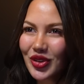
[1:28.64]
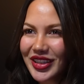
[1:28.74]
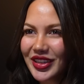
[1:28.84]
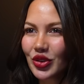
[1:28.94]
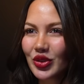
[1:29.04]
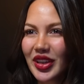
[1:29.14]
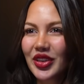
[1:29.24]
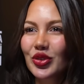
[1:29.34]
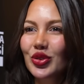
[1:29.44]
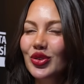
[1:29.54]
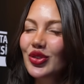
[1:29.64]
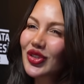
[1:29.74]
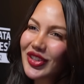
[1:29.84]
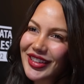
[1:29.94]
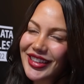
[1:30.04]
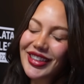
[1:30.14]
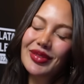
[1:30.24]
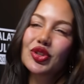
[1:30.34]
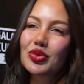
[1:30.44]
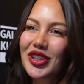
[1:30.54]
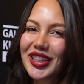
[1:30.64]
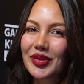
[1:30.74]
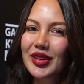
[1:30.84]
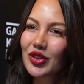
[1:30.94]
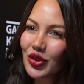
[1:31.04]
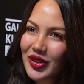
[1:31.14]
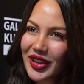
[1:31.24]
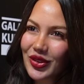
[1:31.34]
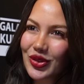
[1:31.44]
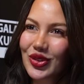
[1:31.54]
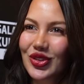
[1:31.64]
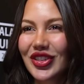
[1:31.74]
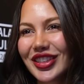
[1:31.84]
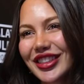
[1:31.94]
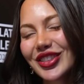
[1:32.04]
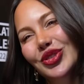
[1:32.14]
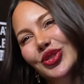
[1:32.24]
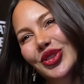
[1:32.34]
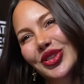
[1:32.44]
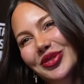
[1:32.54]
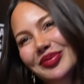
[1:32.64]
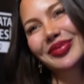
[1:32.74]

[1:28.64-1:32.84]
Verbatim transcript: bu sene 99. yılı. Cumhuriyetimizin 99. yılını kutluyorum.